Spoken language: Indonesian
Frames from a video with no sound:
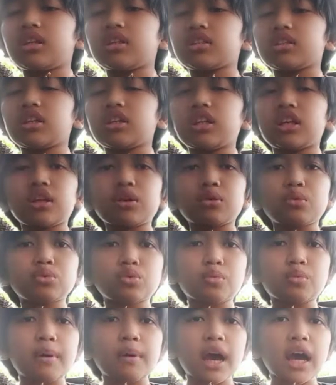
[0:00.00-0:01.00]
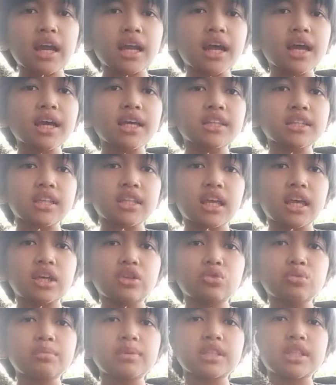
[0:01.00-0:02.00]
sendiri untuk pakan AST
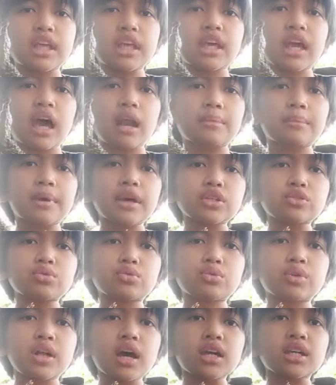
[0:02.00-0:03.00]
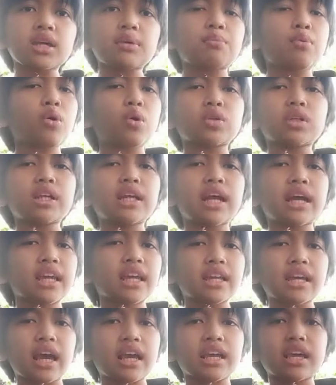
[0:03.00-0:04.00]
itu bisa ikan mas, udang, ya pokoknya
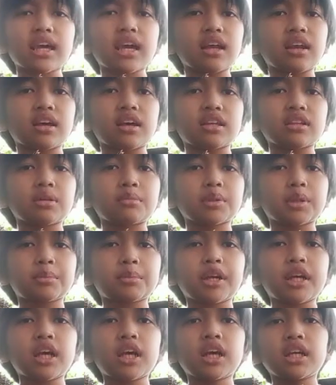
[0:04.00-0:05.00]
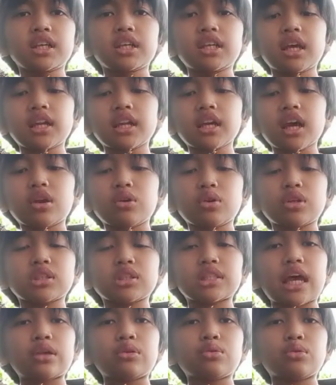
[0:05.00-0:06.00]
daging-dagingan lah ya teman-teman. Dia ini nggak doyan
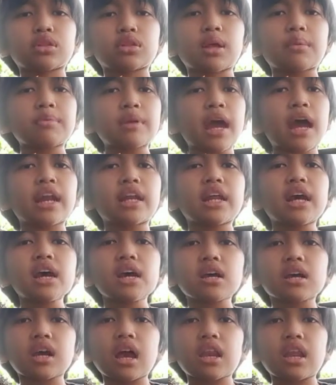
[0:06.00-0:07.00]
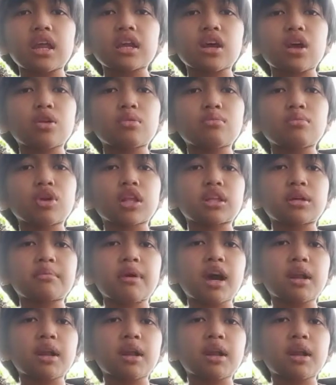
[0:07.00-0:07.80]
sayur, tapi ada kalian kalau mau latih makan